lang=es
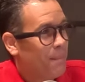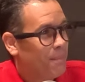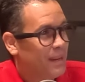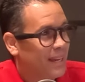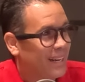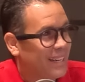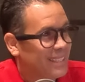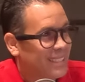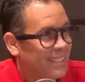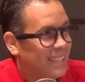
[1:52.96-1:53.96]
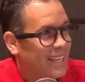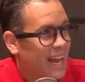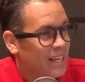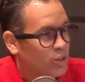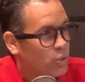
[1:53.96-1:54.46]
viernes
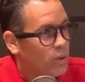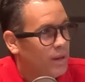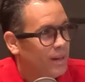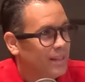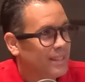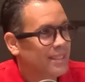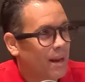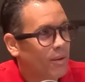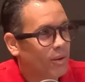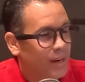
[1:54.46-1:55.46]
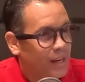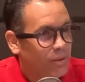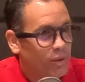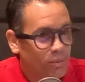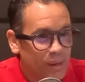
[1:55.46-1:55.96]
azul, sábado
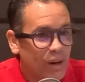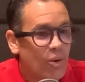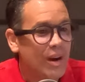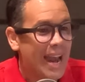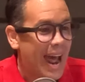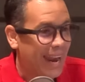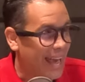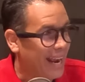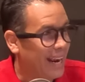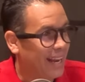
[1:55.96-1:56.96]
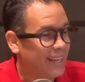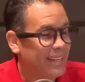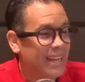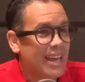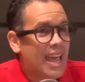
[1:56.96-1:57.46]
negro y domingo naranja.
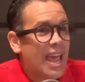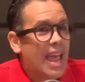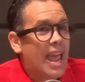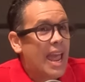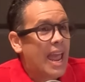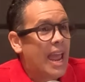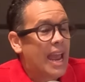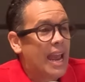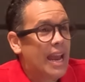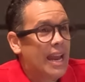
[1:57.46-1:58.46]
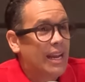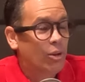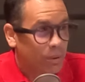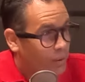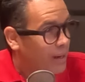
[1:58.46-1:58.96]
Cierto. El
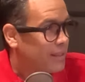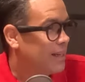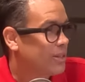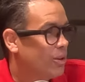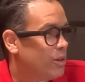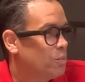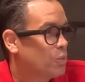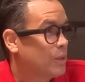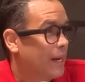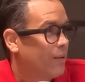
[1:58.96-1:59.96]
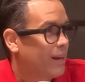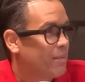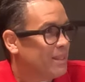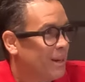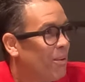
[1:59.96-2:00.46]
domingo de las elecciones, pues traigan la
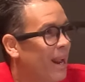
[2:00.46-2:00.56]
camisa